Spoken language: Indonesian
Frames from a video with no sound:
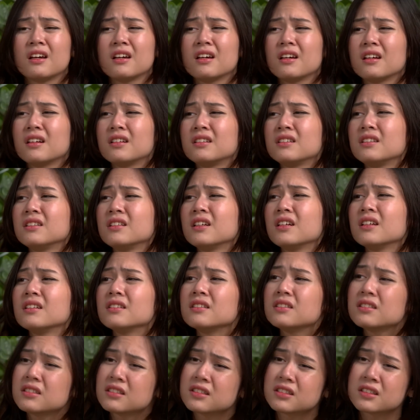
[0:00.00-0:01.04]
Eh iya
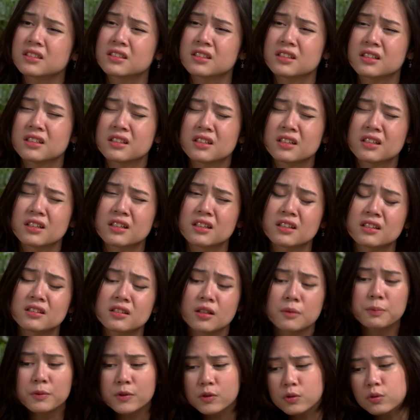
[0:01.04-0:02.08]
sih,
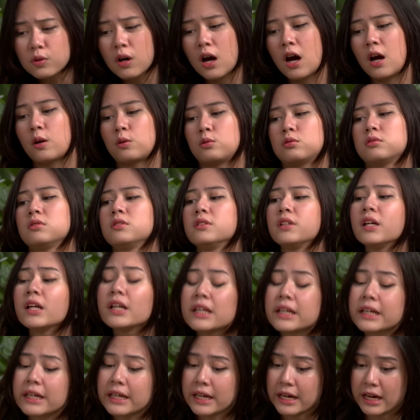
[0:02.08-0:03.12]
tapi tuh harusnya
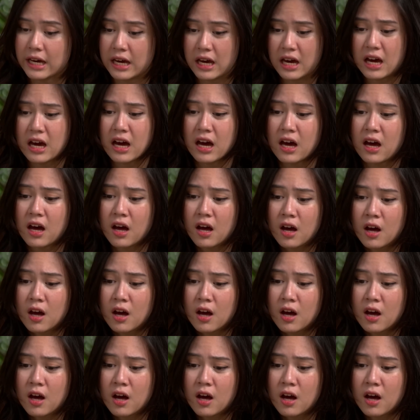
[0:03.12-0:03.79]
nih ya.